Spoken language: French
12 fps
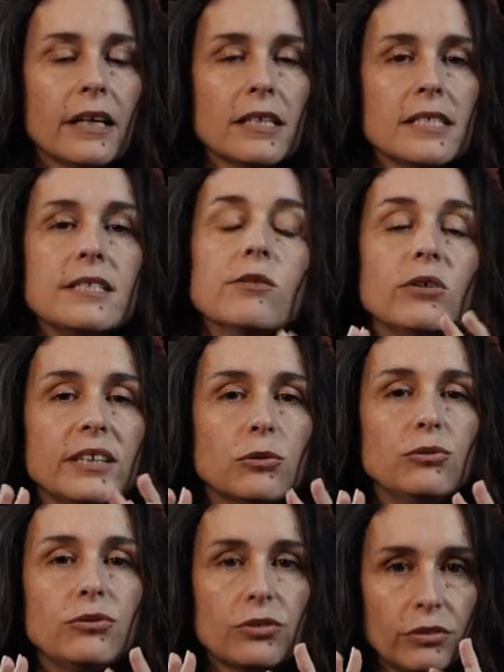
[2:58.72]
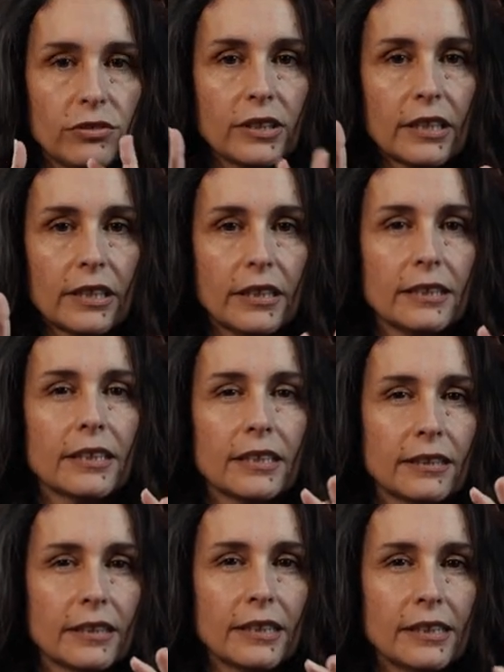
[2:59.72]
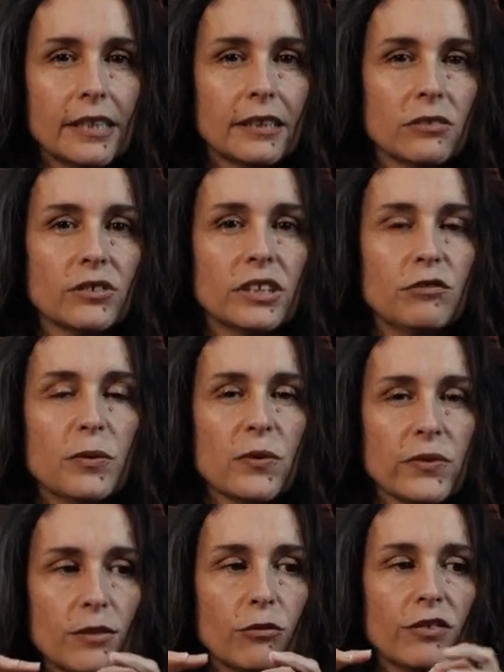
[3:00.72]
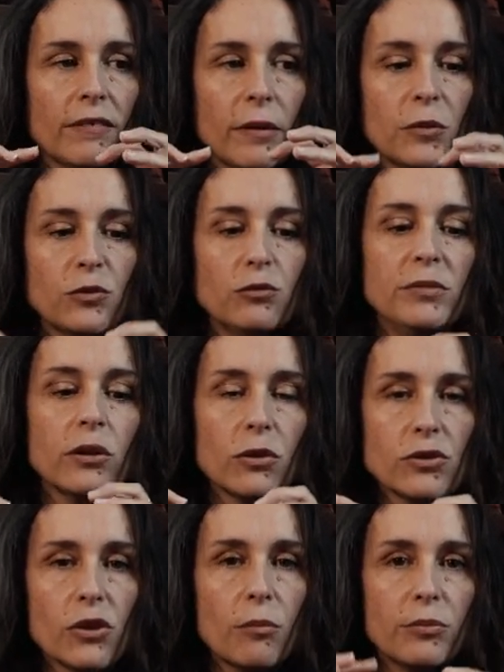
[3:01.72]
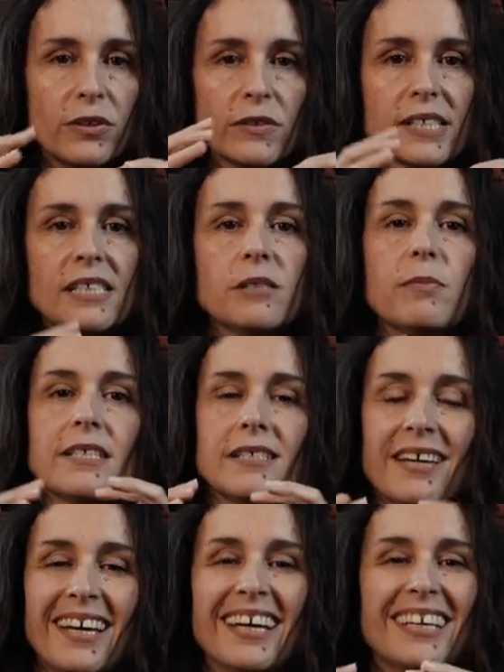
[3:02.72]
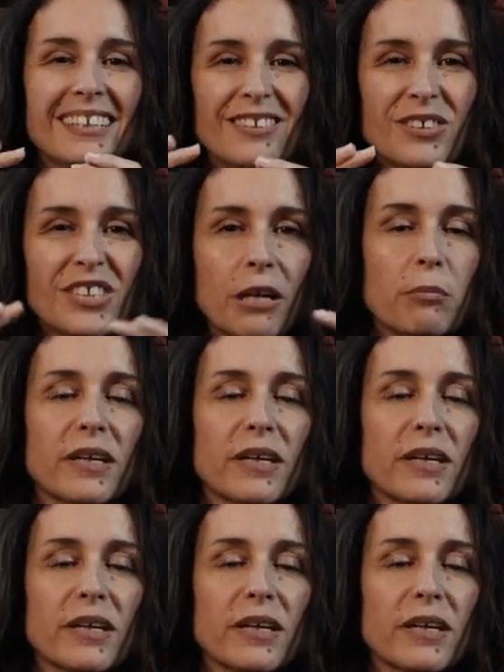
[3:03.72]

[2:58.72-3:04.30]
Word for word: si on l'écoute très très très attentivement, si on fait vraiment du microscope dans ce qui se passe dans chaque